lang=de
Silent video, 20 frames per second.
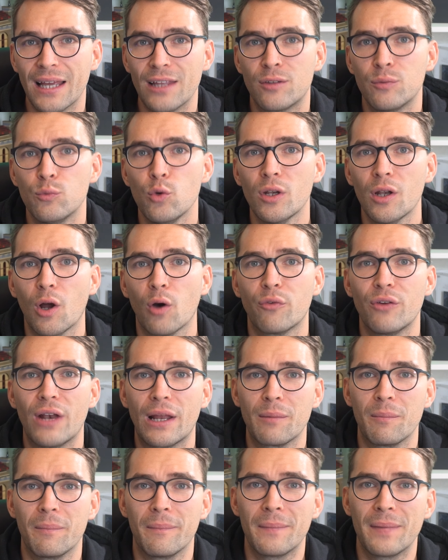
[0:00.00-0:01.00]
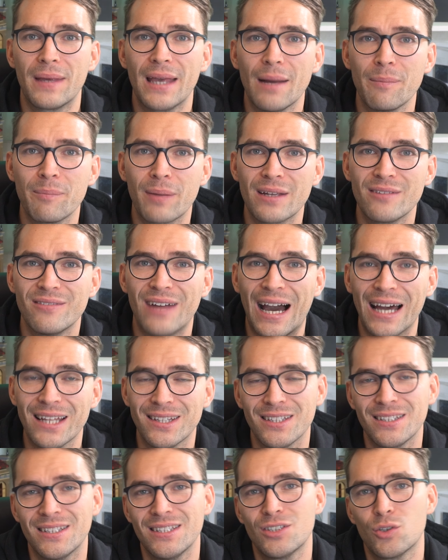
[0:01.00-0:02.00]
Es würden auch vielleicht mehr
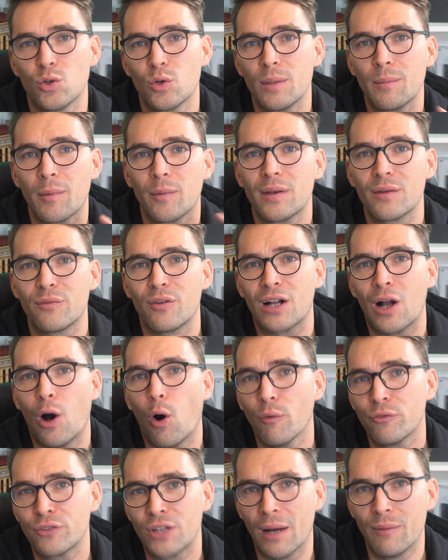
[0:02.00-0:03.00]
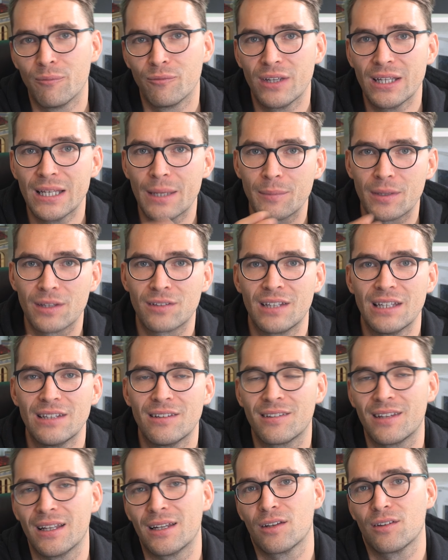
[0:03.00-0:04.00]
Private, die schon immer wieder verkauft haben, wegen dem
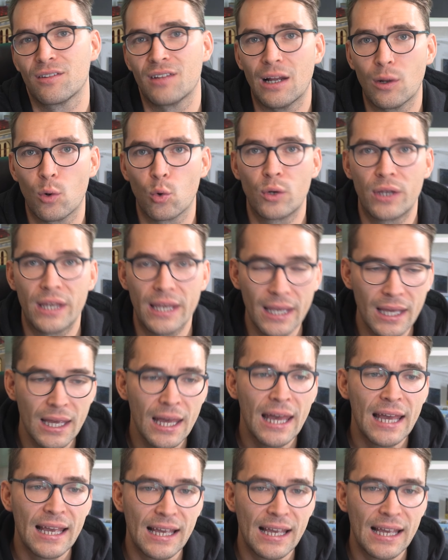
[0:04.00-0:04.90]
Gesetz dann sagen, okay,